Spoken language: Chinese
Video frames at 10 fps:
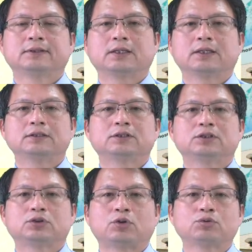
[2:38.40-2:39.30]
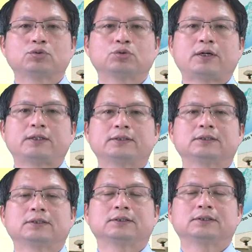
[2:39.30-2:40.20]
跟收端的
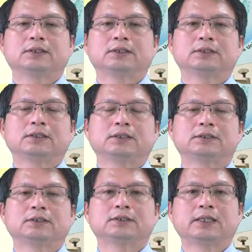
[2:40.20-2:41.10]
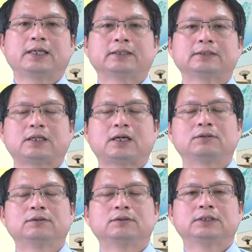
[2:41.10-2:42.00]
这的这这两兆
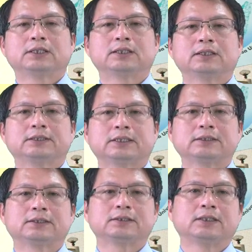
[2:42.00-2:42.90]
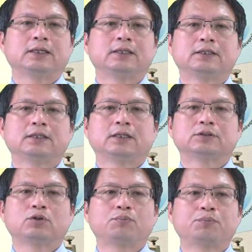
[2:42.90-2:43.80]
这个城市呢，啊，
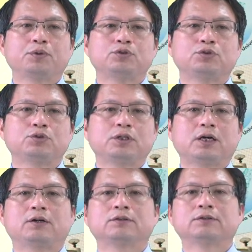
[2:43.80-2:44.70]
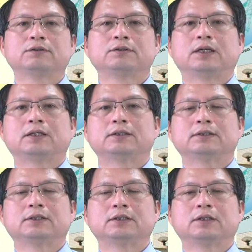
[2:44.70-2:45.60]
都必须要啊，
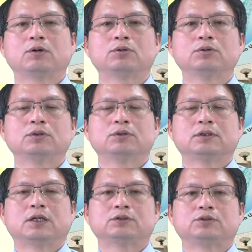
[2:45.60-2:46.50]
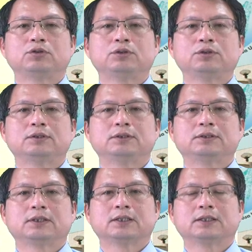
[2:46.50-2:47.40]
能够啊，去
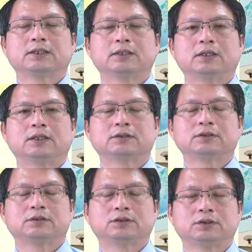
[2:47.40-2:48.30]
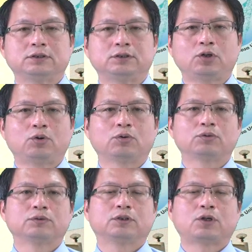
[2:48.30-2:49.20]
这个啊，使用
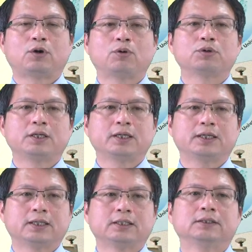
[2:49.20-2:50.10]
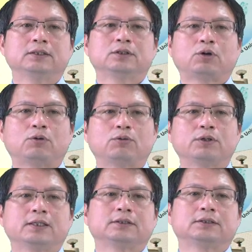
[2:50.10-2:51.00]
同一个。同一
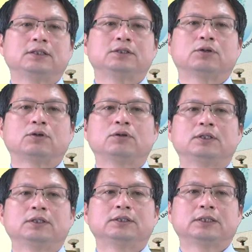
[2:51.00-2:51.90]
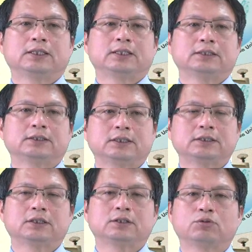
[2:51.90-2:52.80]
个这一种这个生
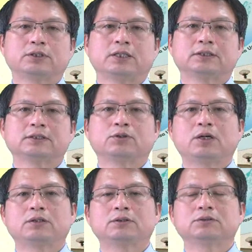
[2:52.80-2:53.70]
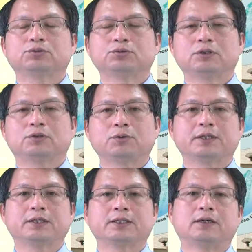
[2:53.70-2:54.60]
成多项式都要使用同
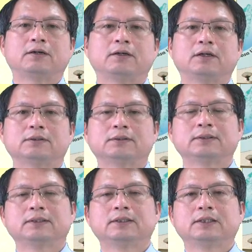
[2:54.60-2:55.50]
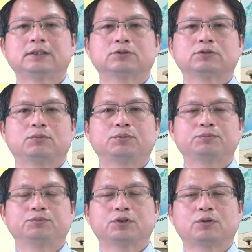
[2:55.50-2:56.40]
一个哦哦，那使用不
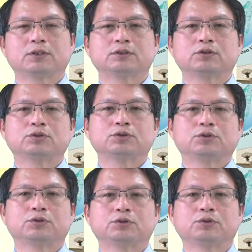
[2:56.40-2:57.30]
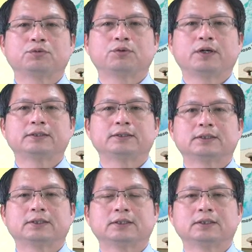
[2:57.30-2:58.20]
不同格就就就不会
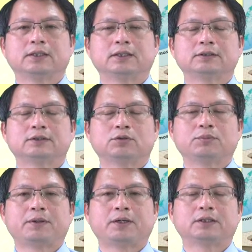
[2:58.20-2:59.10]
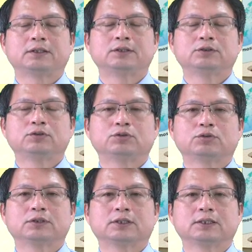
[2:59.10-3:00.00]
这个啊，就没办法去
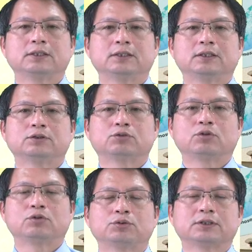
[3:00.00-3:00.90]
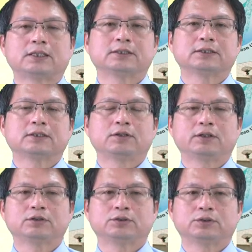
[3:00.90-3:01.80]
做这个啊错的产生哈，
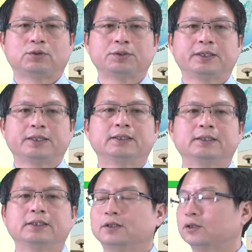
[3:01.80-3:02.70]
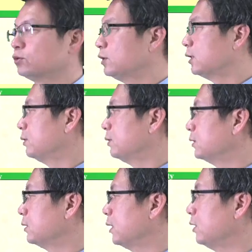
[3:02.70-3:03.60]
要使同一个哦，所以他们
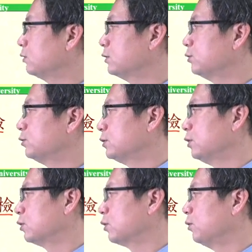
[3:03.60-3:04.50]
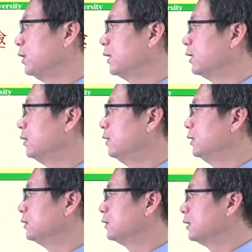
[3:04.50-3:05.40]
这样要使使用同一个
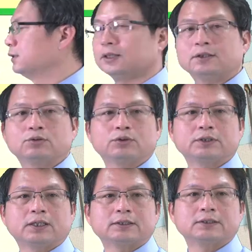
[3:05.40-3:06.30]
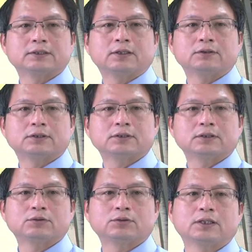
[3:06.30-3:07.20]
生成多项式哈，生
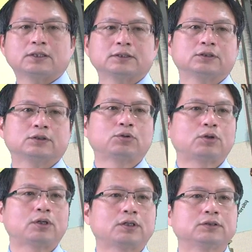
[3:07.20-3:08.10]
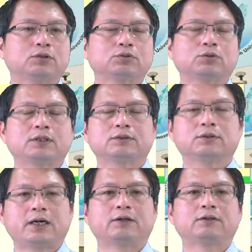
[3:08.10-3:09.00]
成多项式收端跟收端
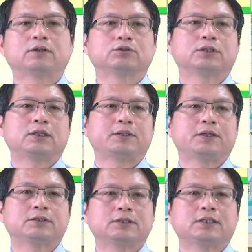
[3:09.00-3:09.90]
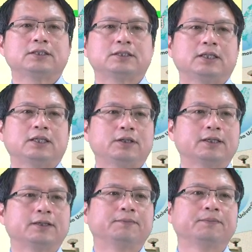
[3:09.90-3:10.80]
都要哈，所以他们要事先协调一
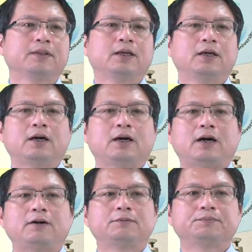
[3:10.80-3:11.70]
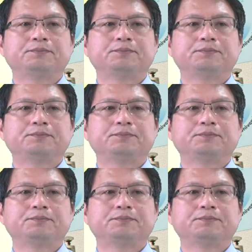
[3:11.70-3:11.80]
个好。